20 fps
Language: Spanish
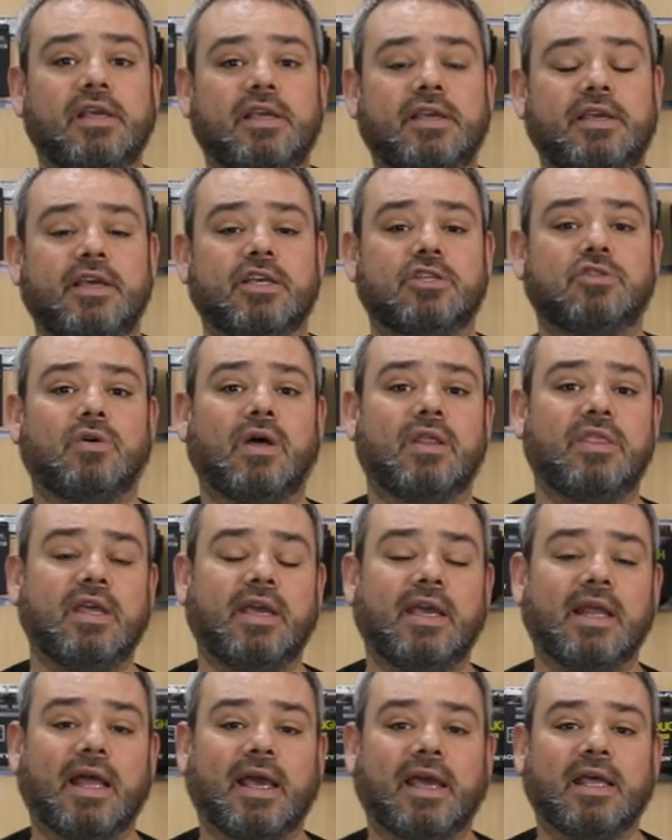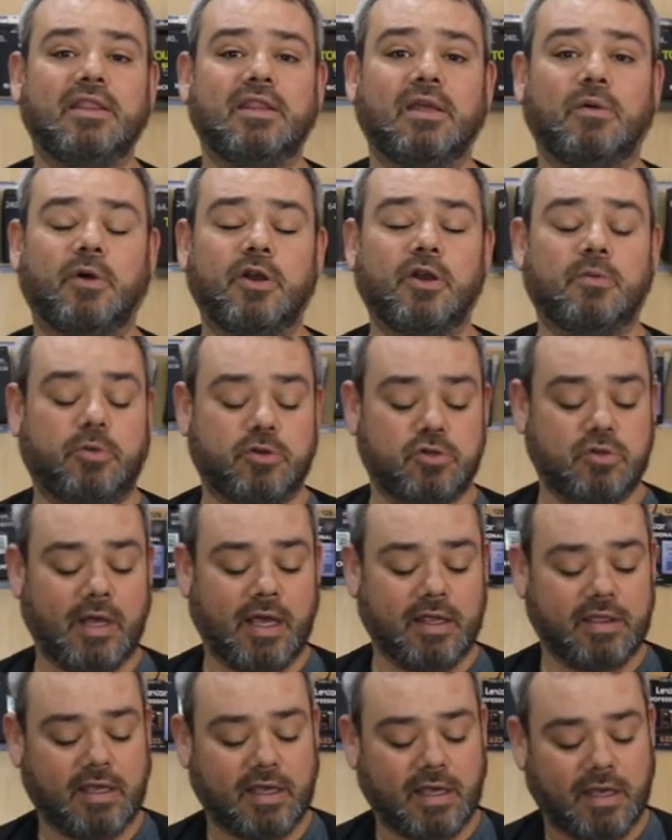Y esto hace que la gente, bueno, pues una
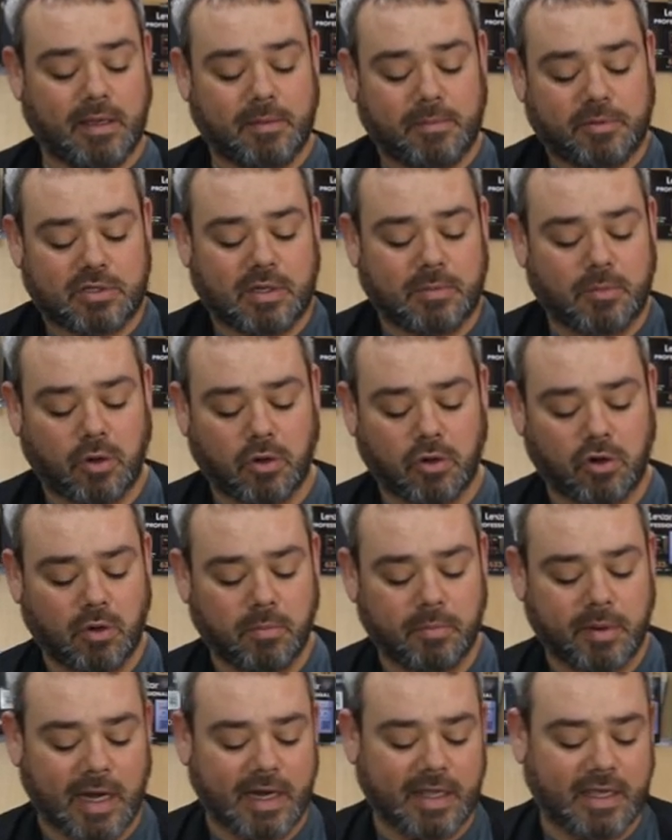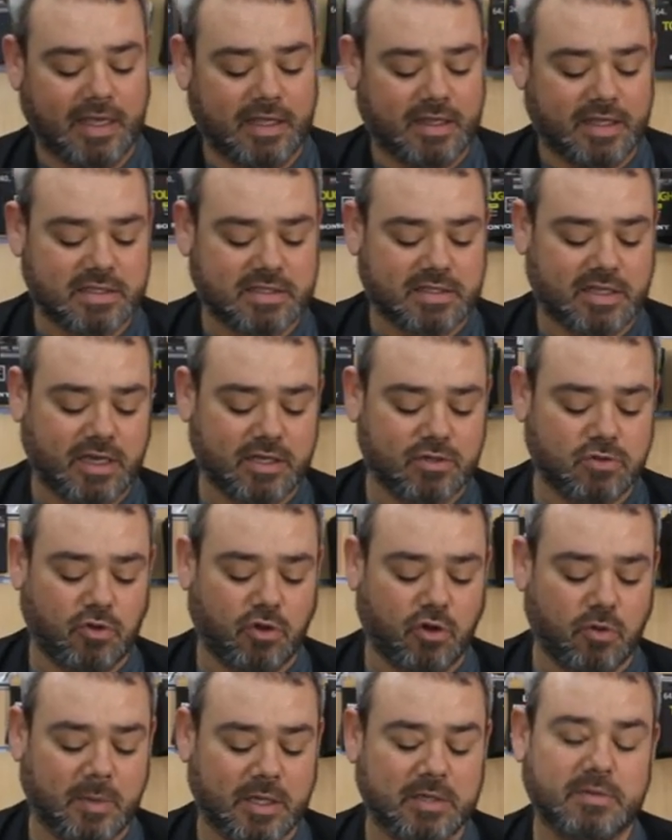vez que, pues a lo mejor compra el kit este, que es uno
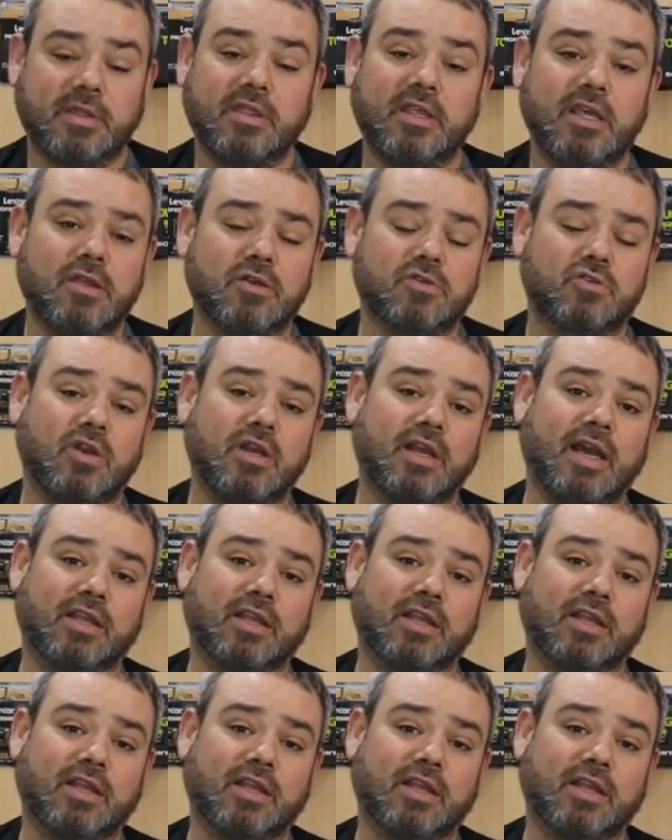de los más vendidos, con el